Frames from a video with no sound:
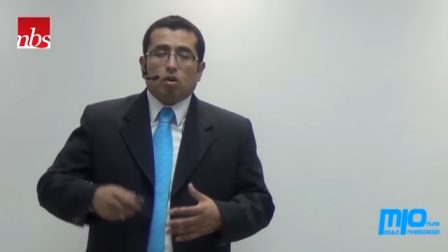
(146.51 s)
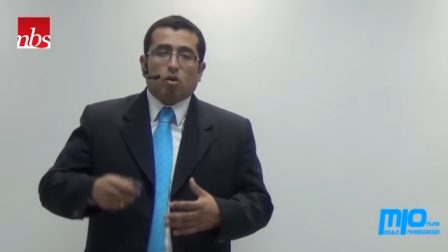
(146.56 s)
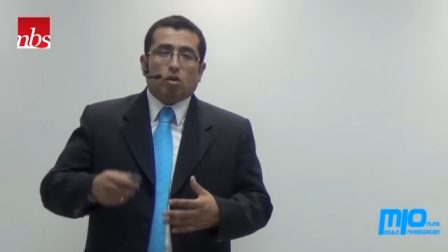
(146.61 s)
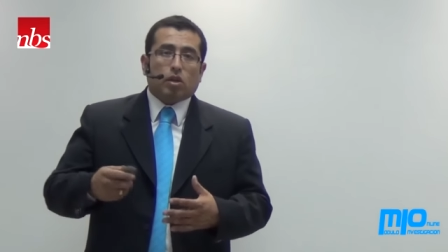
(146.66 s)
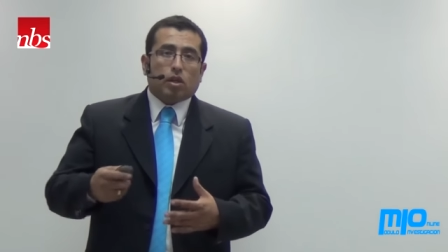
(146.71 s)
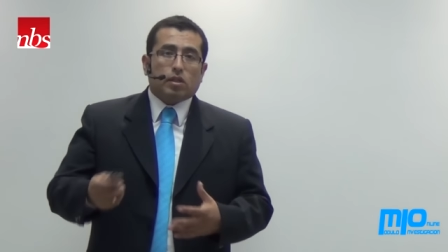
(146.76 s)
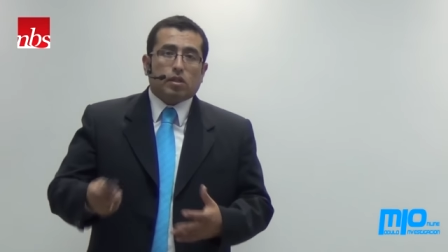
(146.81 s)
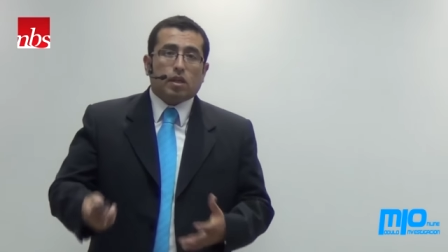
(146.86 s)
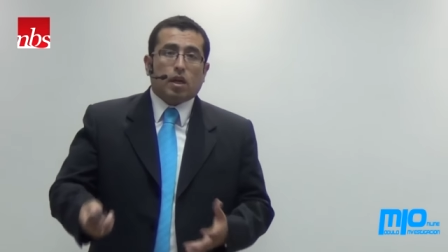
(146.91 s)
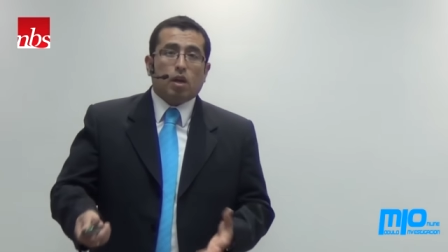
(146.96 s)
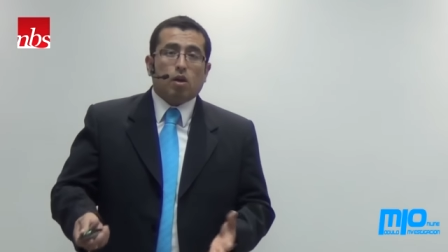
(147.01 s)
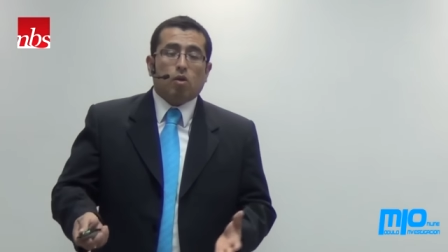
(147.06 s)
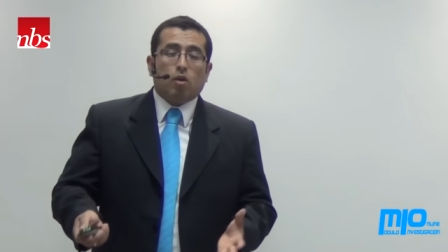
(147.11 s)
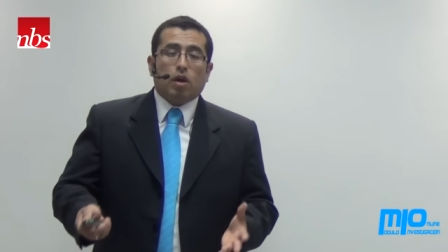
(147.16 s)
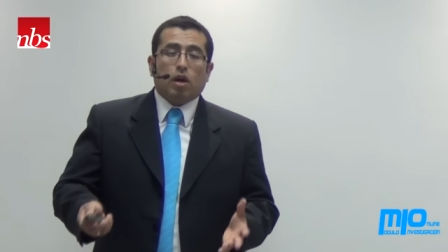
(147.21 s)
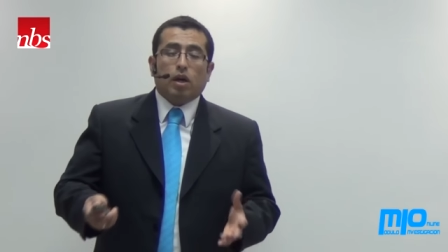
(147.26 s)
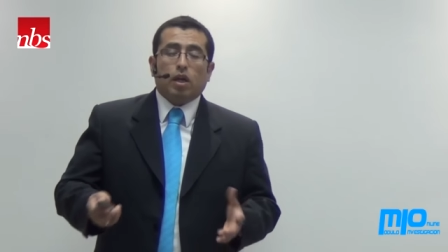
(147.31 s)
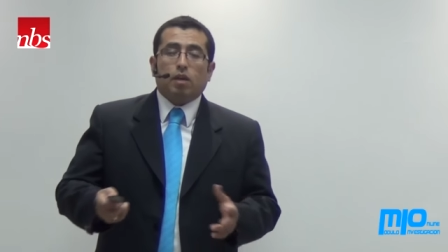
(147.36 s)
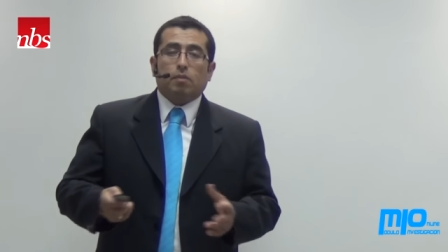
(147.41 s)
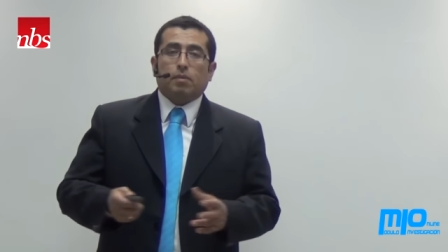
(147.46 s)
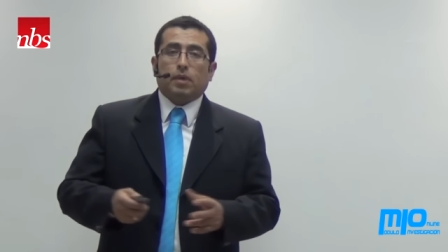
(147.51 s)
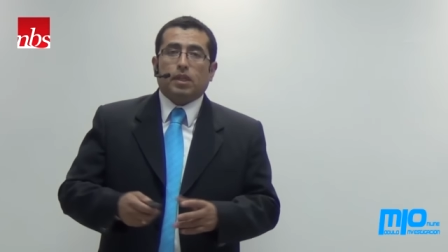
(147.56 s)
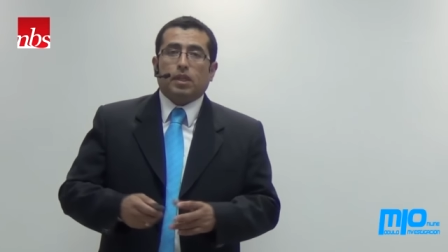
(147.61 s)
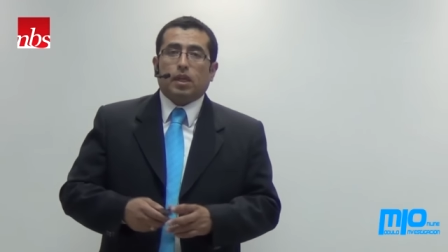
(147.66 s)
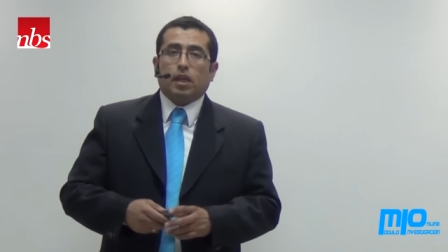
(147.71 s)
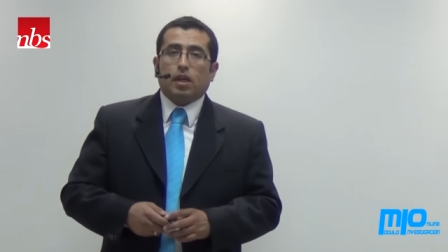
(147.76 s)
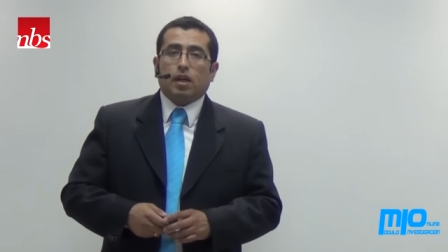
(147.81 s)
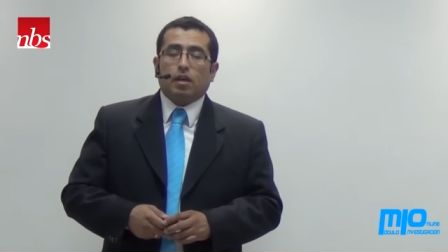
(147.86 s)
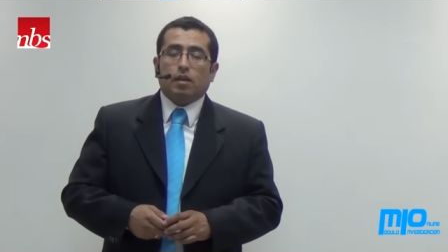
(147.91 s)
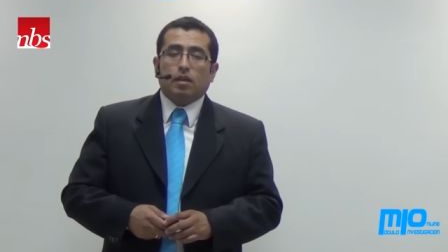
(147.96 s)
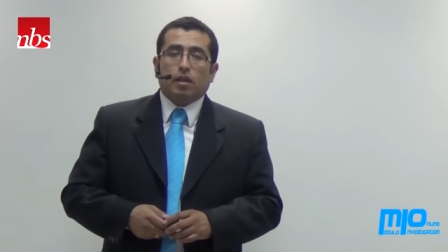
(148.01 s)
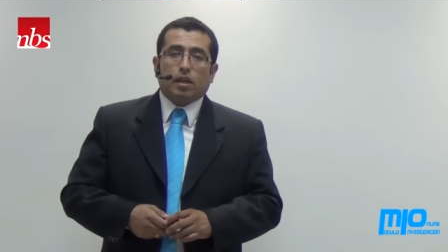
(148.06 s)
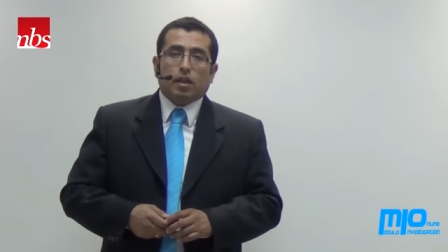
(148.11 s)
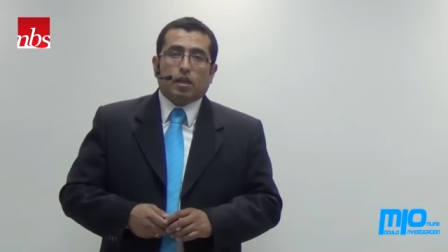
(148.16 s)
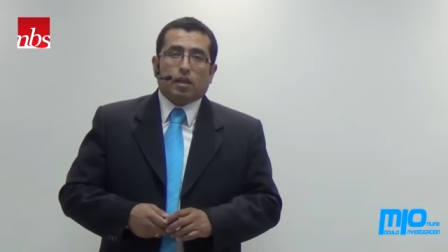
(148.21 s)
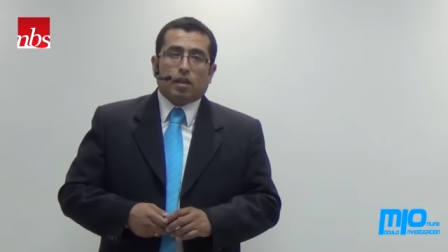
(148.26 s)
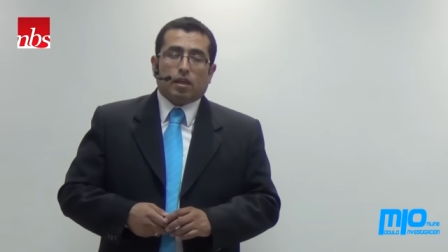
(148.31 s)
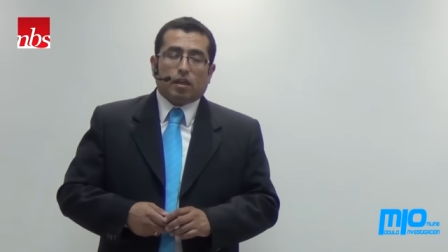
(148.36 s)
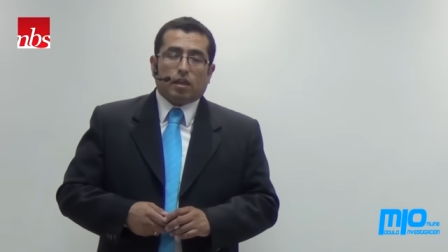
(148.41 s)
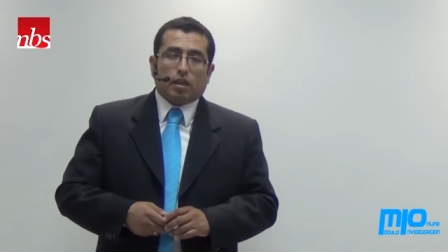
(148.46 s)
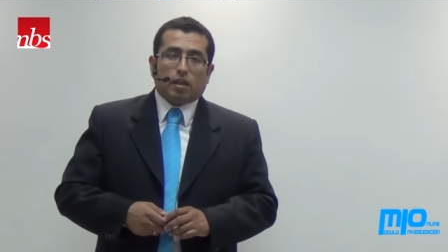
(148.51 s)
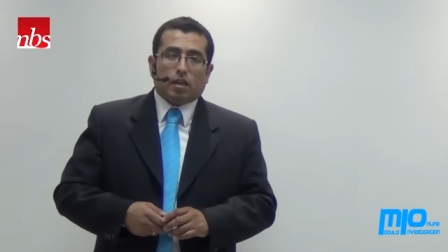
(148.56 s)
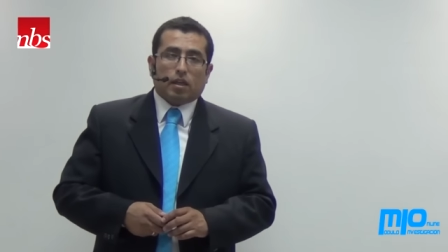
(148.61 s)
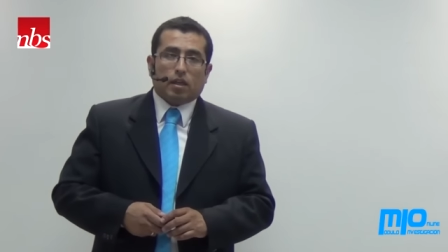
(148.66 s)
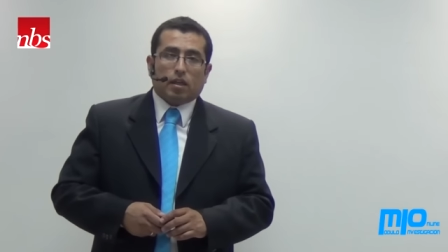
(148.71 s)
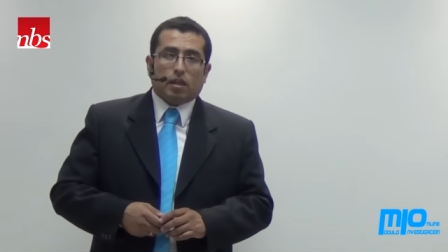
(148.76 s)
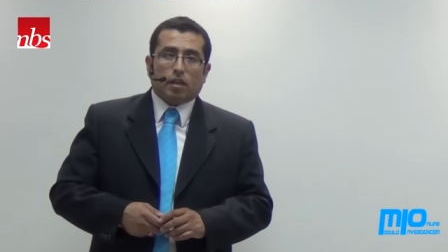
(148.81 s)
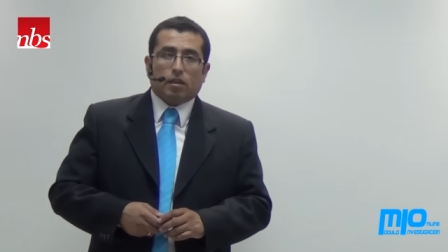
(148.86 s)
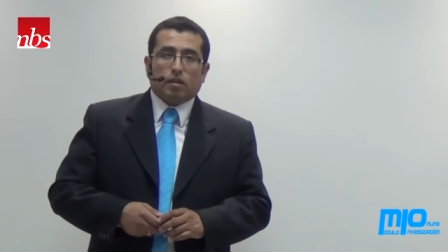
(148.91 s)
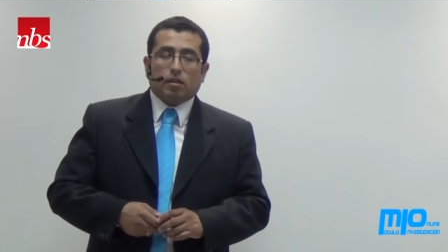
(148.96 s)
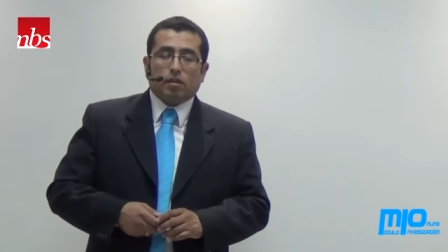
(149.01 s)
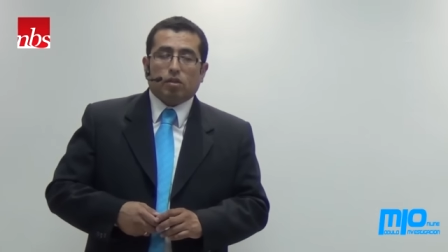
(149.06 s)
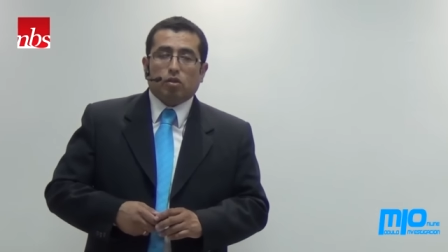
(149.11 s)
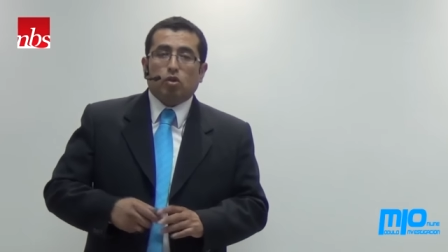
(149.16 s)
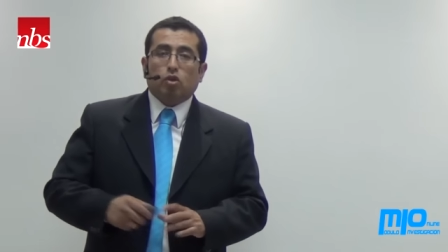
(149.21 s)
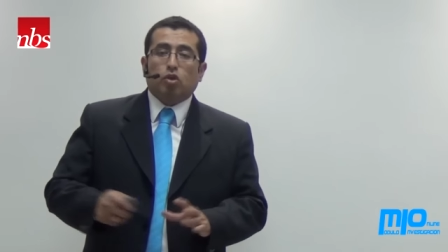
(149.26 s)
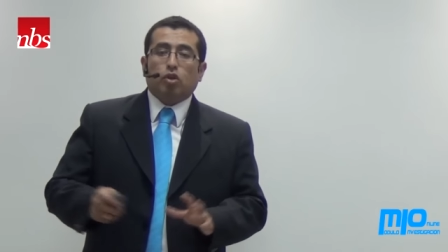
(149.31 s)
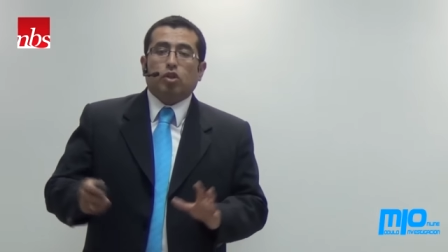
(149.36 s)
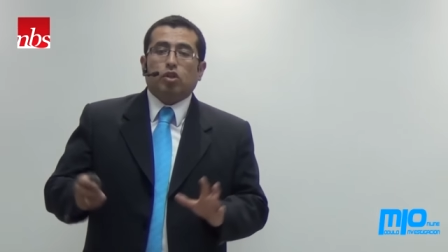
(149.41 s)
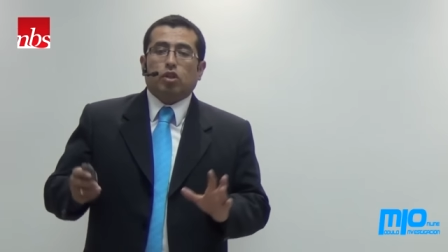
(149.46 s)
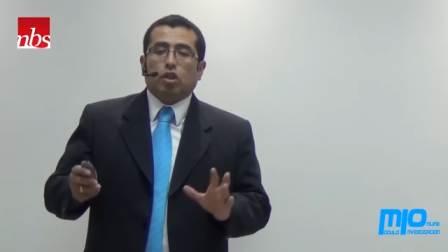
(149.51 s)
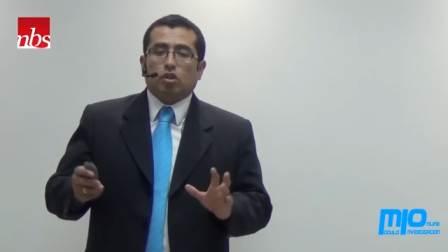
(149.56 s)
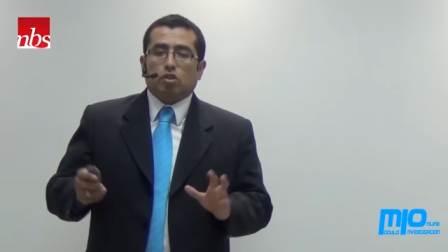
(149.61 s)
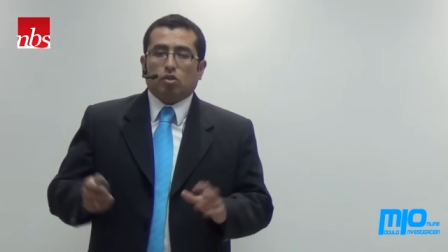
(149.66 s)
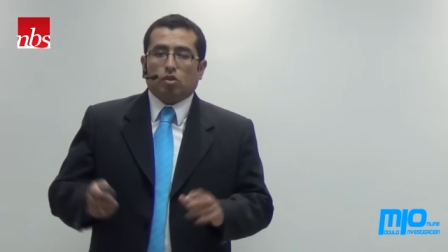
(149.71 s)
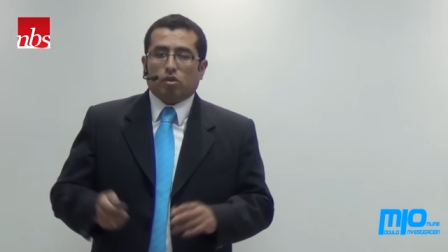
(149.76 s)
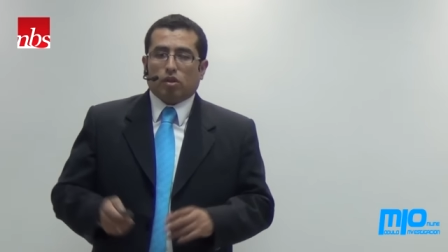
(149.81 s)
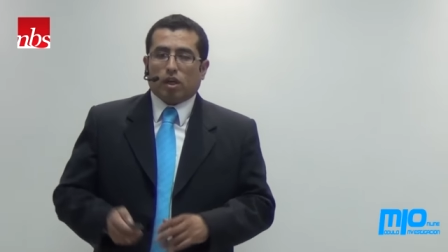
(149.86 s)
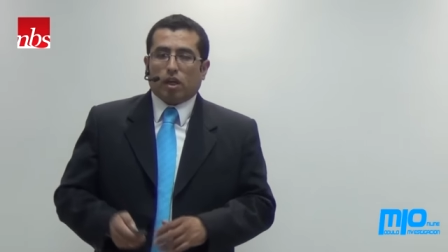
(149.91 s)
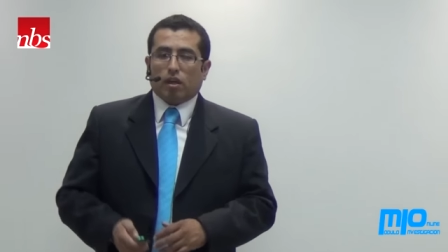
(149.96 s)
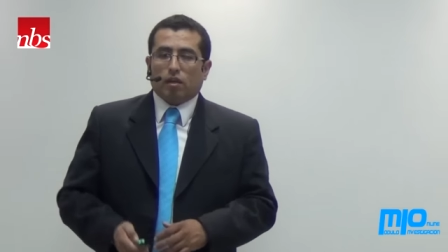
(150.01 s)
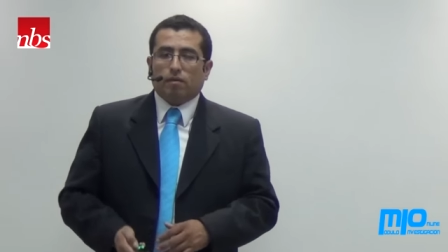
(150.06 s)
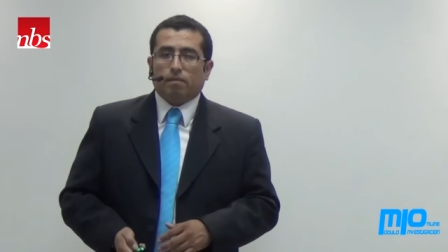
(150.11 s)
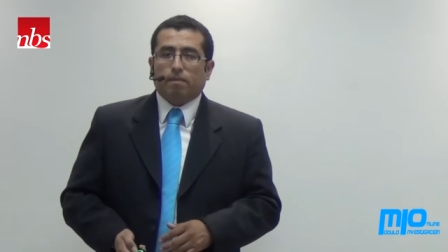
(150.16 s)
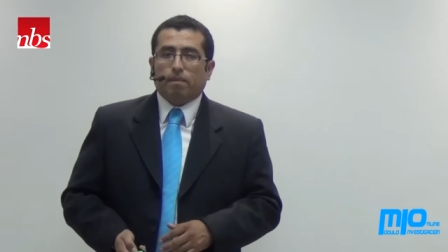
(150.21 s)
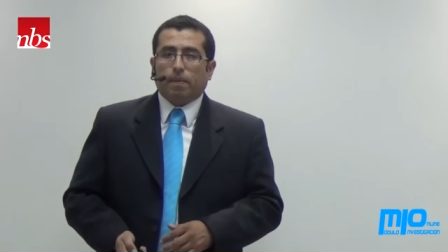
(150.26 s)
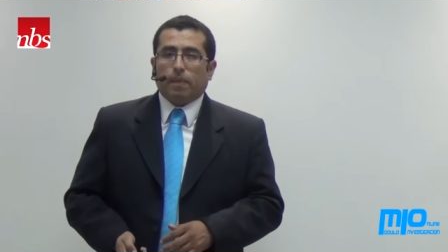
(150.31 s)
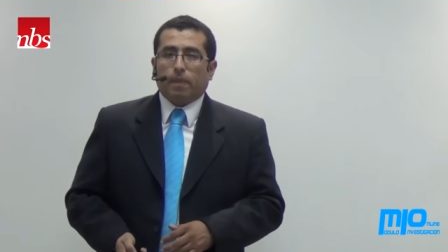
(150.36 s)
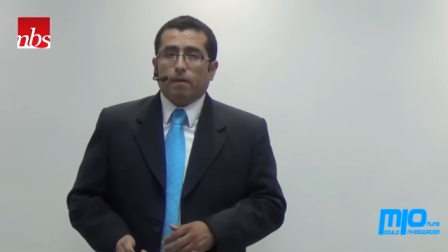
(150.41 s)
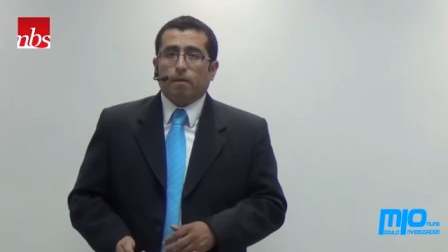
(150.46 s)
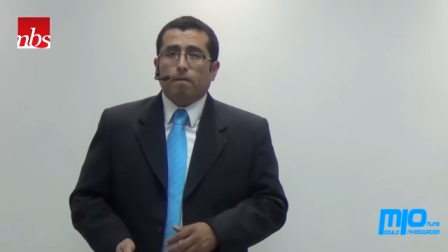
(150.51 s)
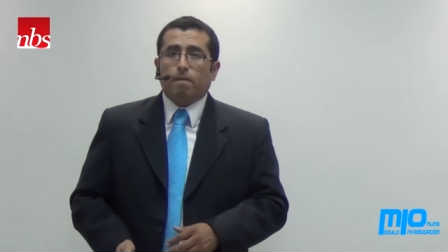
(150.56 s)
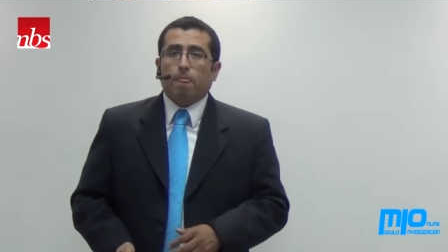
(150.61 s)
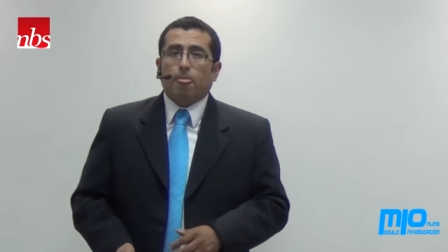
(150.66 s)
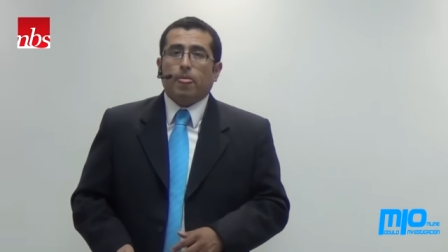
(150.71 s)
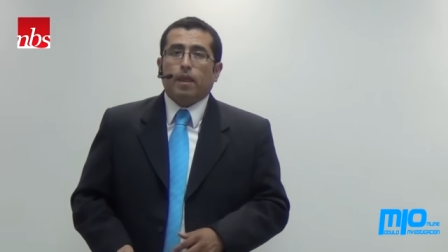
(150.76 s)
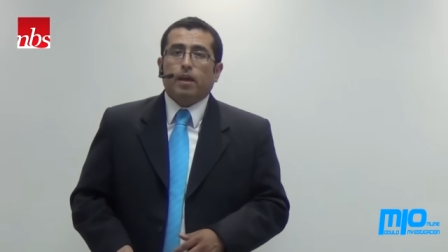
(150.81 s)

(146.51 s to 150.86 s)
o quizás lo haga de manera eh, no intencional. ¿no?